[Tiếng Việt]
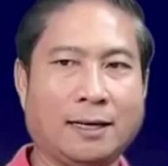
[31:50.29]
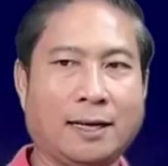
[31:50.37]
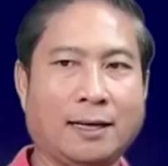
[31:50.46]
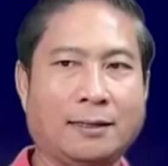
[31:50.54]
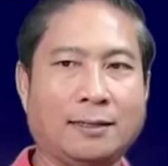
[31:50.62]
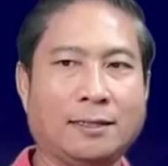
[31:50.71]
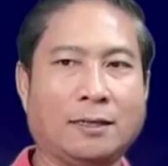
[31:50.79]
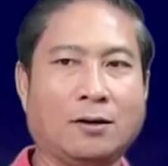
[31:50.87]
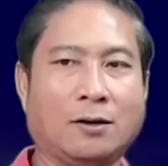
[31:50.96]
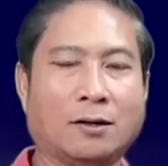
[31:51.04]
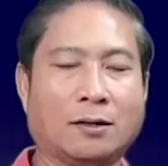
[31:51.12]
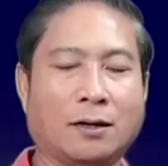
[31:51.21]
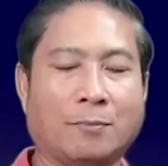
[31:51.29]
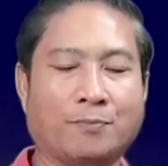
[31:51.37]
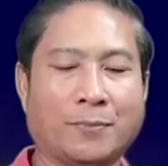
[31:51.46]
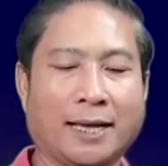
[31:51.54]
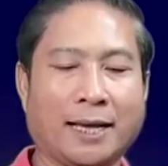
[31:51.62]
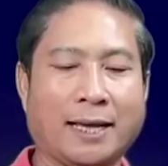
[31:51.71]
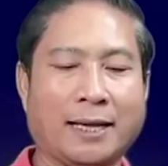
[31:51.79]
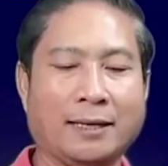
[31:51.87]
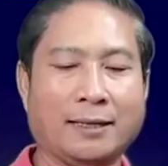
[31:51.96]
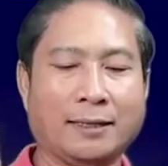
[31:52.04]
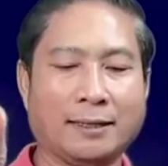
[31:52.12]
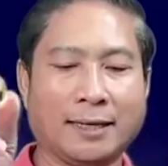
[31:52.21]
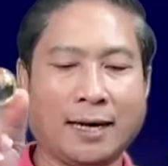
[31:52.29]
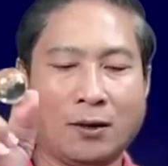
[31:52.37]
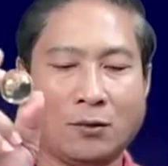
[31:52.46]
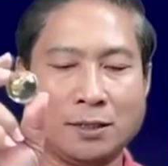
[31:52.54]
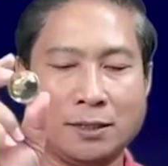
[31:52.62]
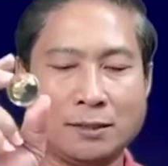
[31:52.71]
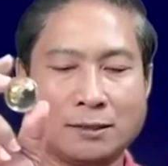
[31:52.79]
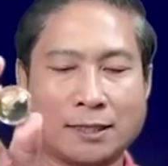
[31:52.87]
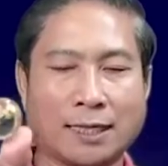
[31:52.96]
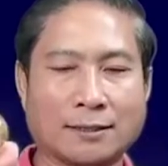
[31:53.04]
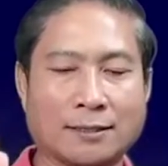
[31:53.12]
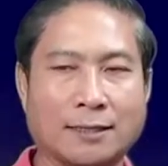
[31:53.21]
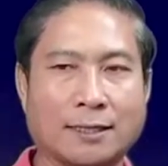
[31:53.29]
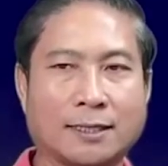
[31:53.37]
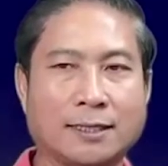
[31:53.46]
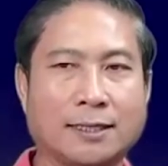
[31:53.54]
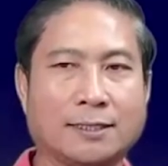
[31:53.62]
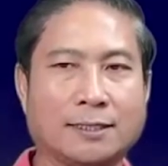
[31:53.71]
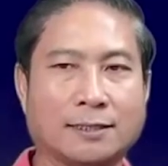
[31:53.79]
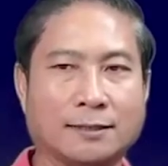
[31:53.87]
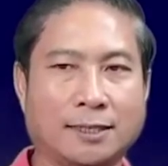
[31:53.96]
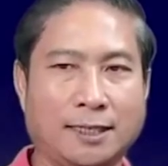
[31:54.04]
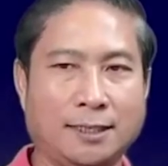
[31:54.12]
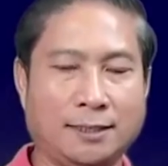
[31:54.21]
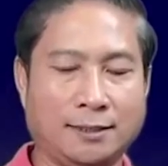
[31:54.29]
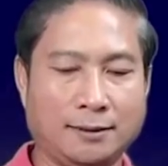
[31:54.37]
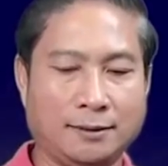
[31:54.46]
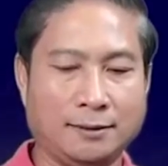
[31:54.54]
hỏi có đầm nang đòi sạch riêng chả xây